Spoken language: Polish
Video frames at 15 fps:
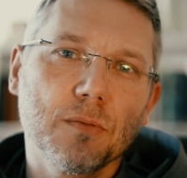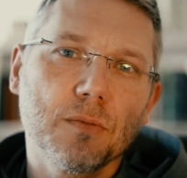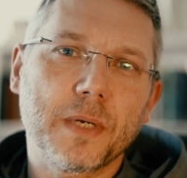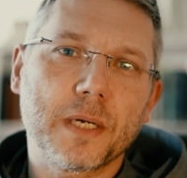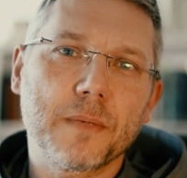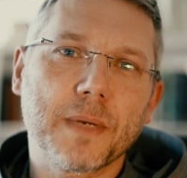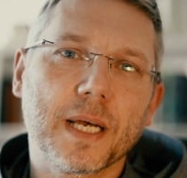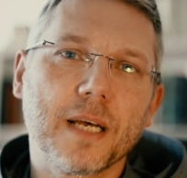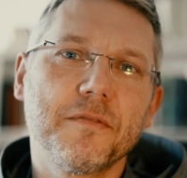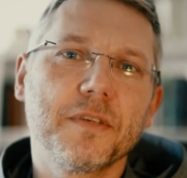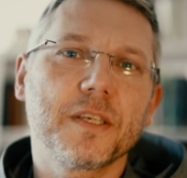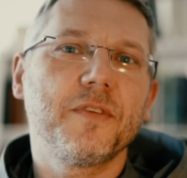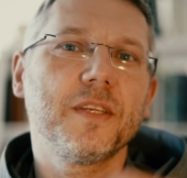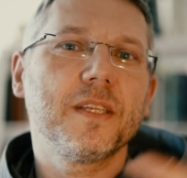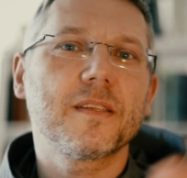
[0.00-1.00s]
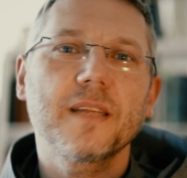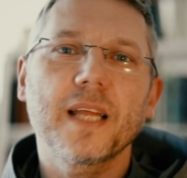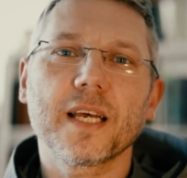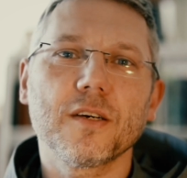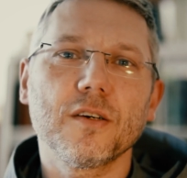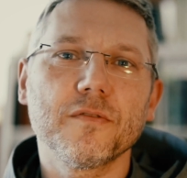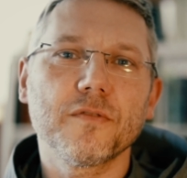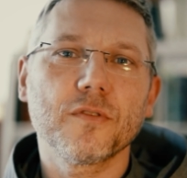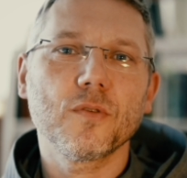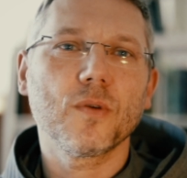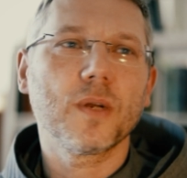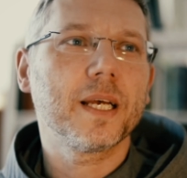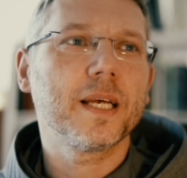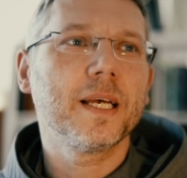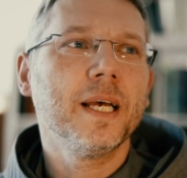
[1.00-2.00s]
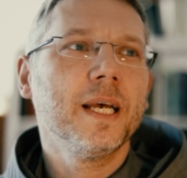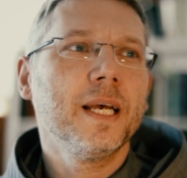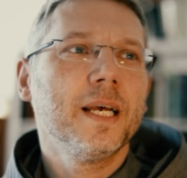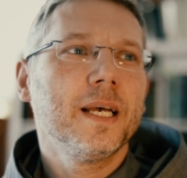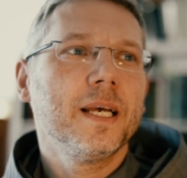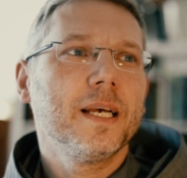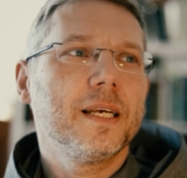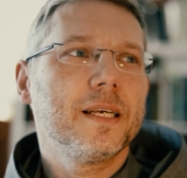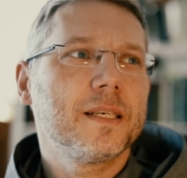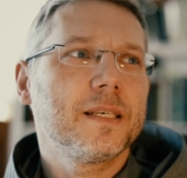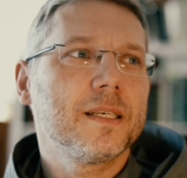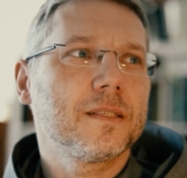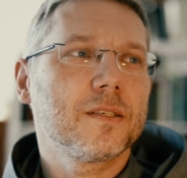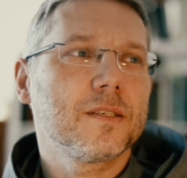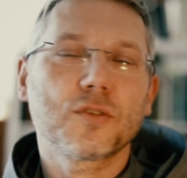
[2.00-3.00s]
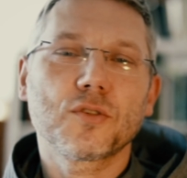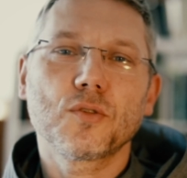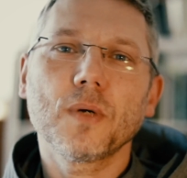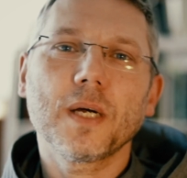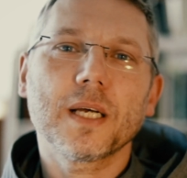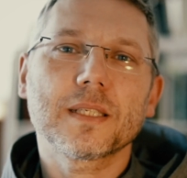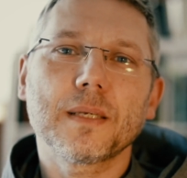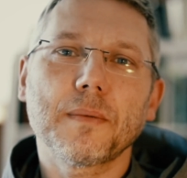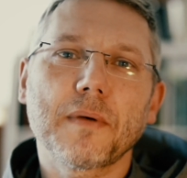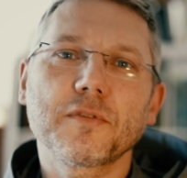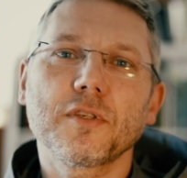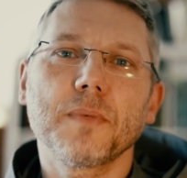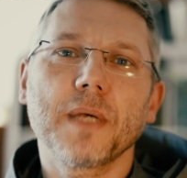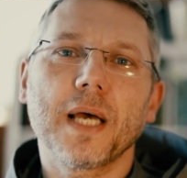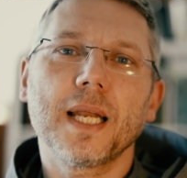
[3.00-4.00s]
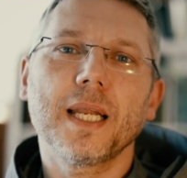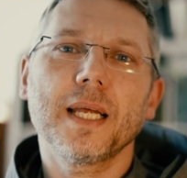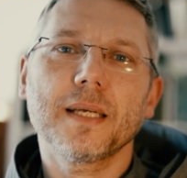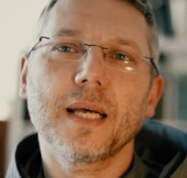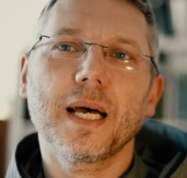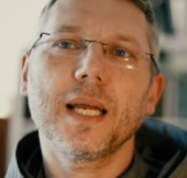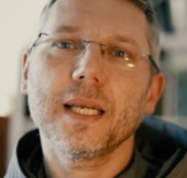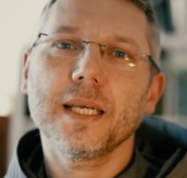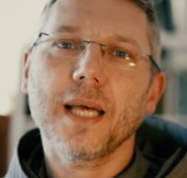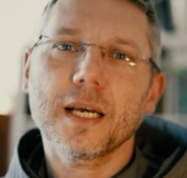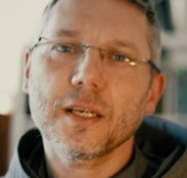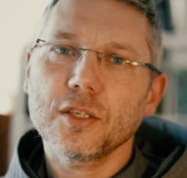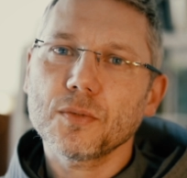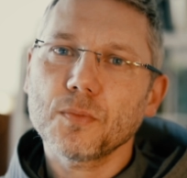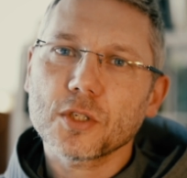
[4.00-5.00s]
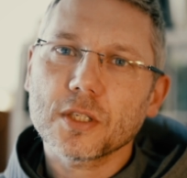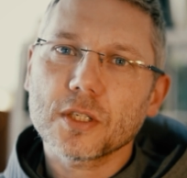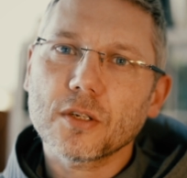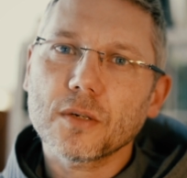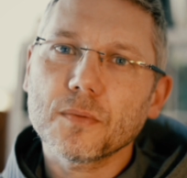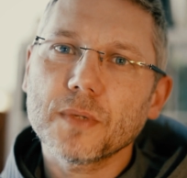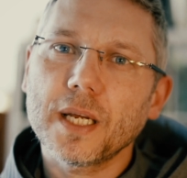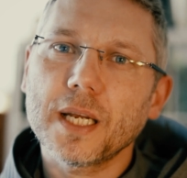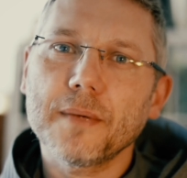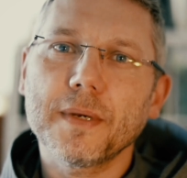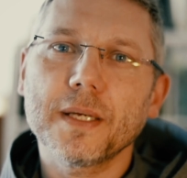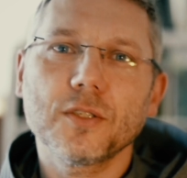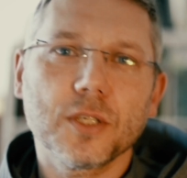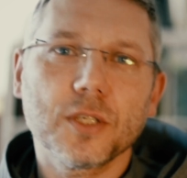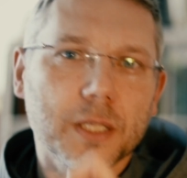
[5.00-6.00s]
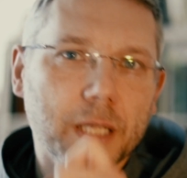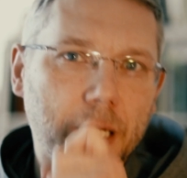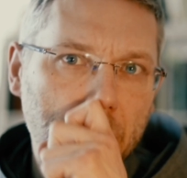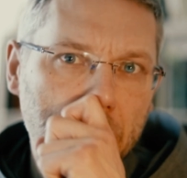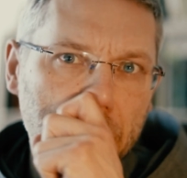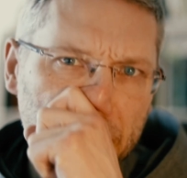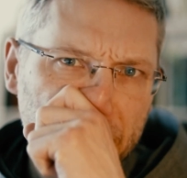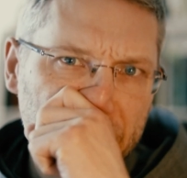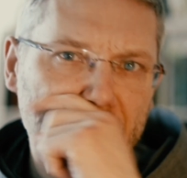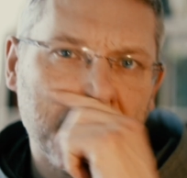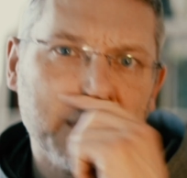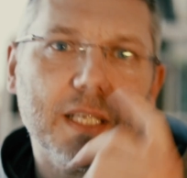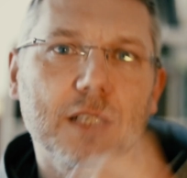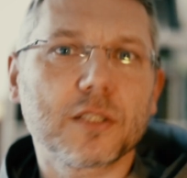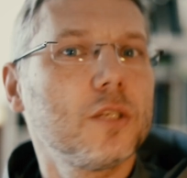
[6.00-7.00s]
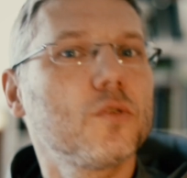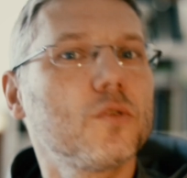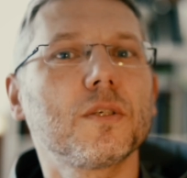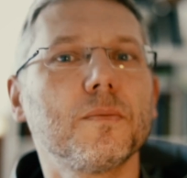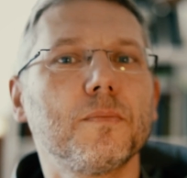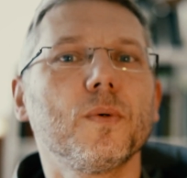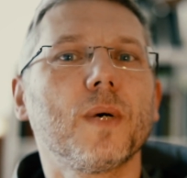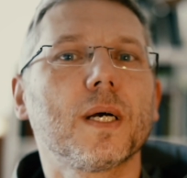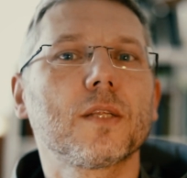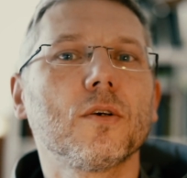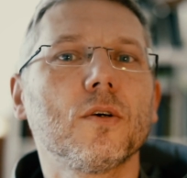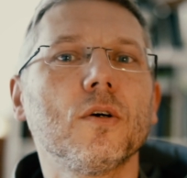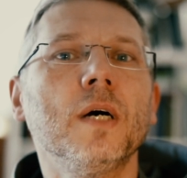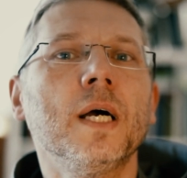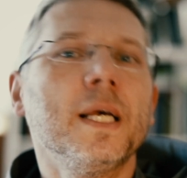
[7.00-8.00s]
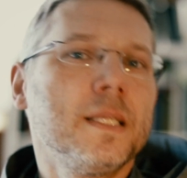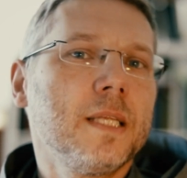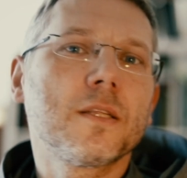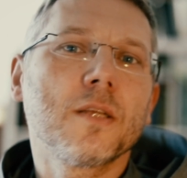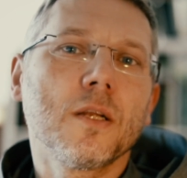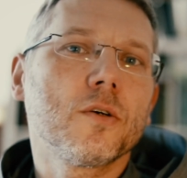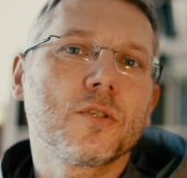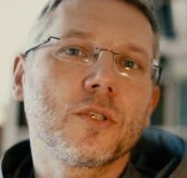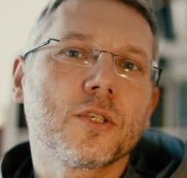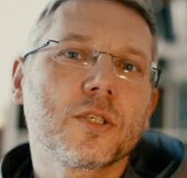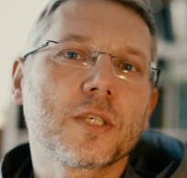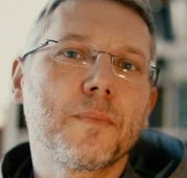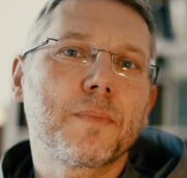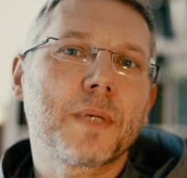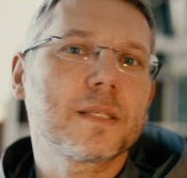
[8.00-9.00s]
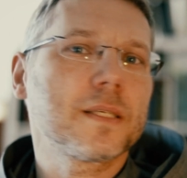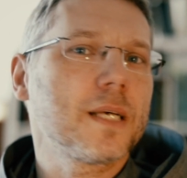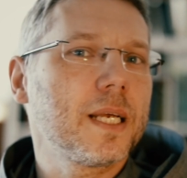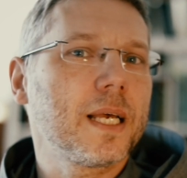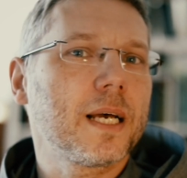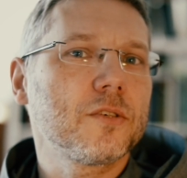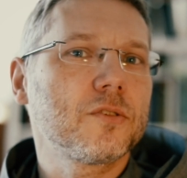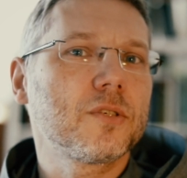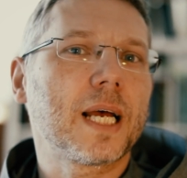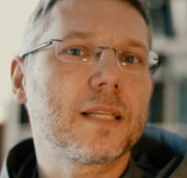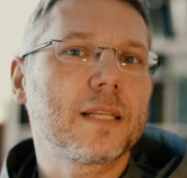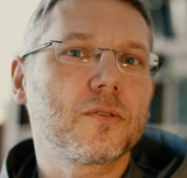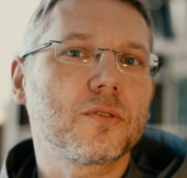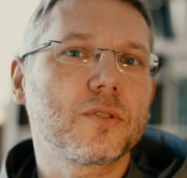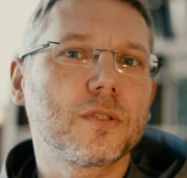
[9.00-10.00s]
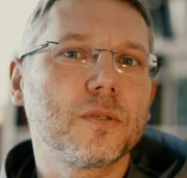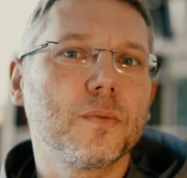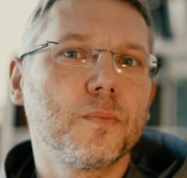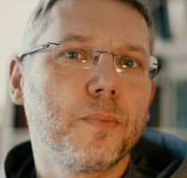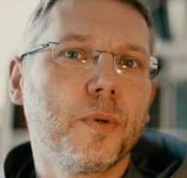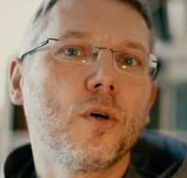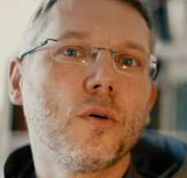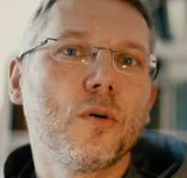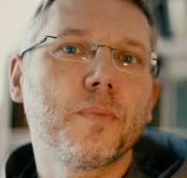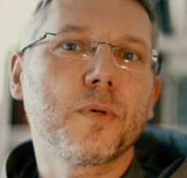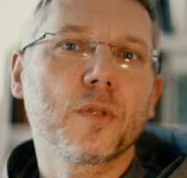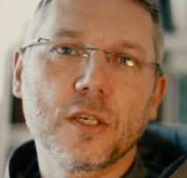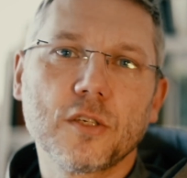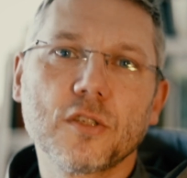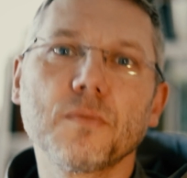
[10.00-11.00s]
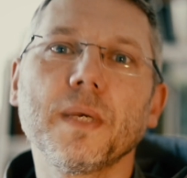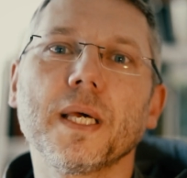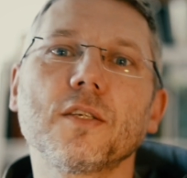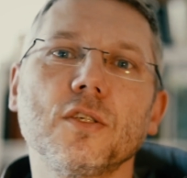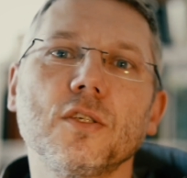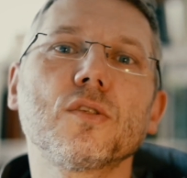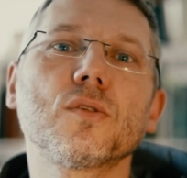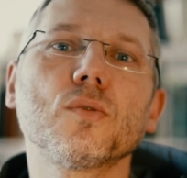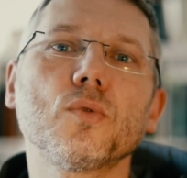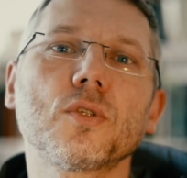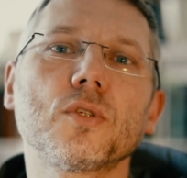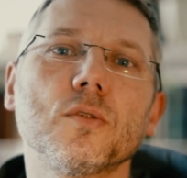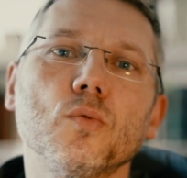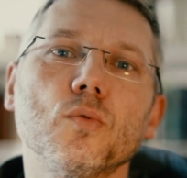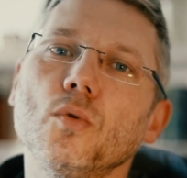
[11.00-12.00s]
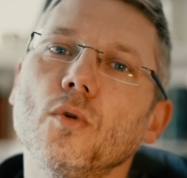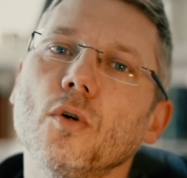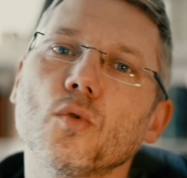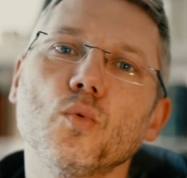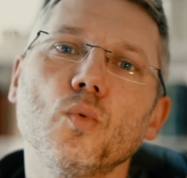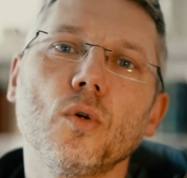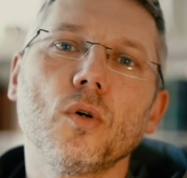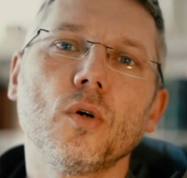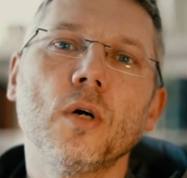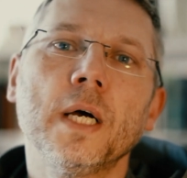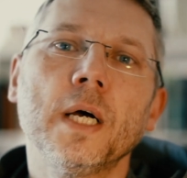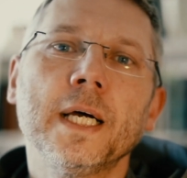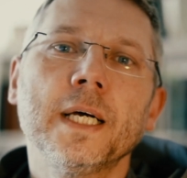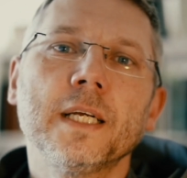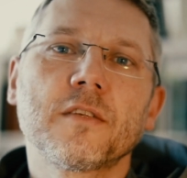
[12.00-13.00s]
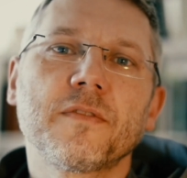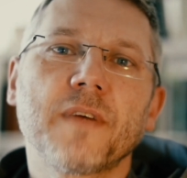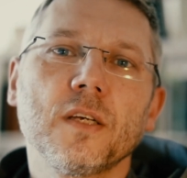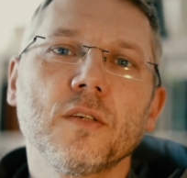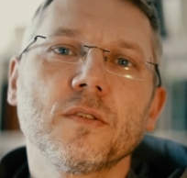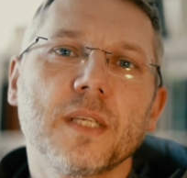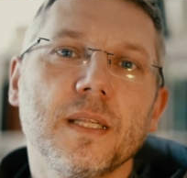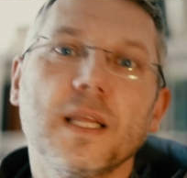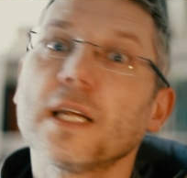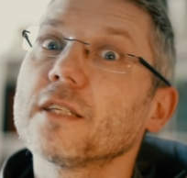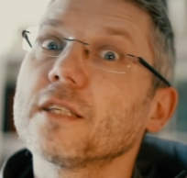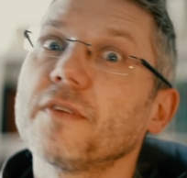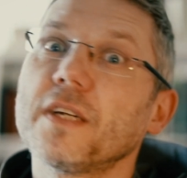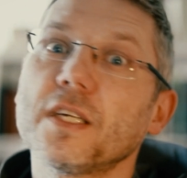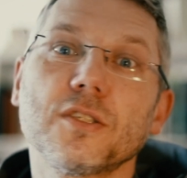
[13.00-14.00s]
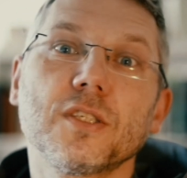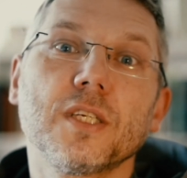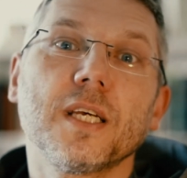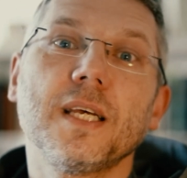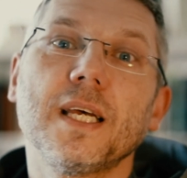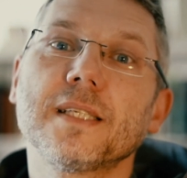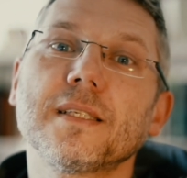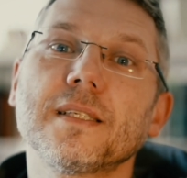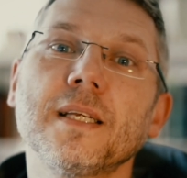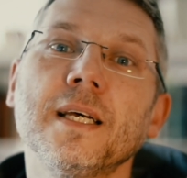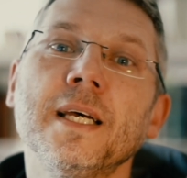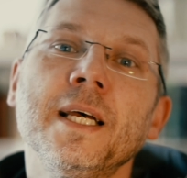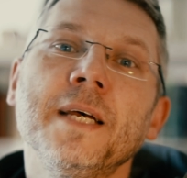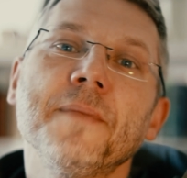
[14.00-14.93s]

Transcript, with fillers: super mega wykwintnego i w ogóle Y, sztuka sama w sobie, ale, ale jakiś może drobny elemencik tego był w tym znaczeniu, że była to nie tylko ciężka praca, ale jakoś radość. Po, po tej śmierci suszy, długo, długo trwającej, teraz wreszcie jest